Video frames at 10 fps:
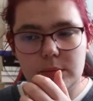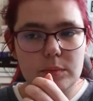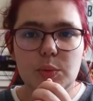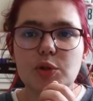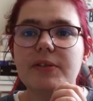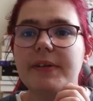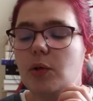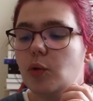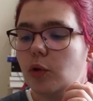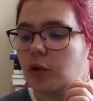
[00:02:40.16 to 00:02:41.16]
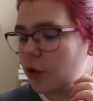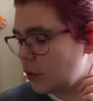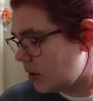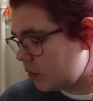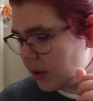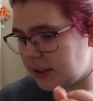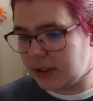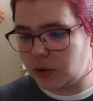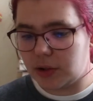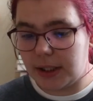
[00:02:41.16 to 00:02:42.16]
Bon, moi j'avais l'autre. Cette
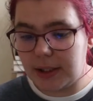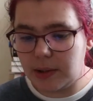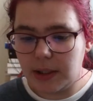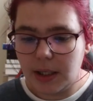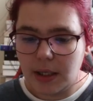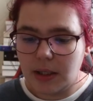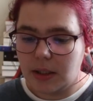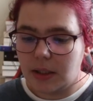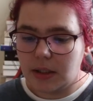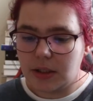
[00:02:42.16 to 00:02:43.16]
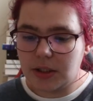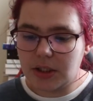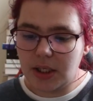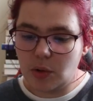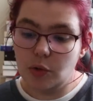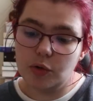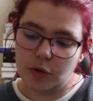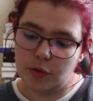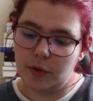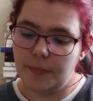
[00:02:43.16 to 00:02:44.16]
fois-ci, j'ai
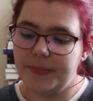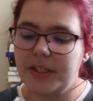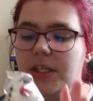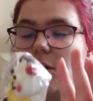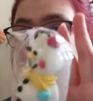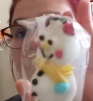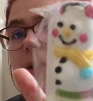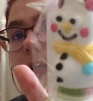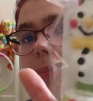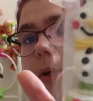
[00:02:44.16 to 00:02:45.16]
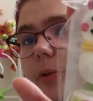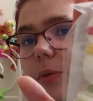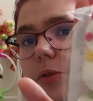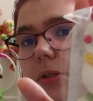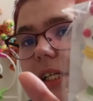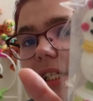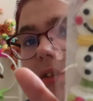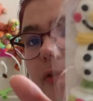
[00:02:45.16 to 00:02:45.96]
l'autre. J'ai le petit bonhomme de neige cette